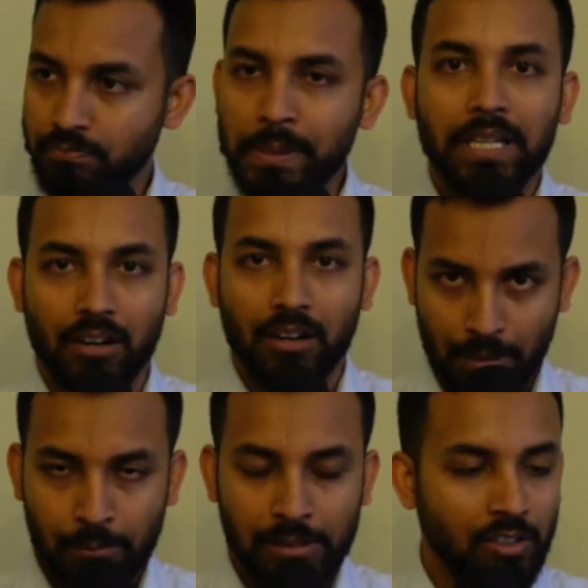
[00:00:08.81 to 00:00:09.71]
পিআর
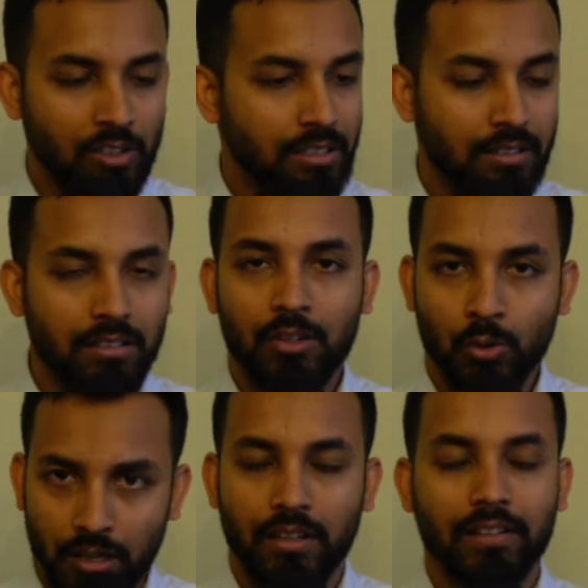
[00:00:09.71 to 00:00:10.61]
পাবলিক রিলেশনসের
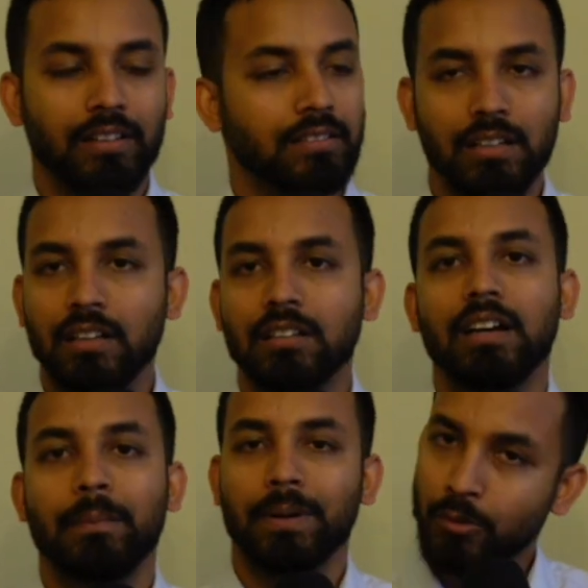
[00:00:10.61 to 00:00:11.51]
চোটে
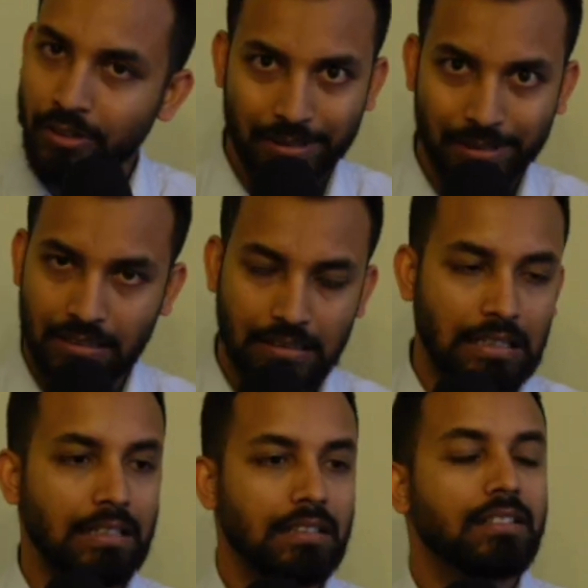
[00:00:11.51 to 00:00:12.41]
আমরা কেউ টিকতে পারতেছি না রাইট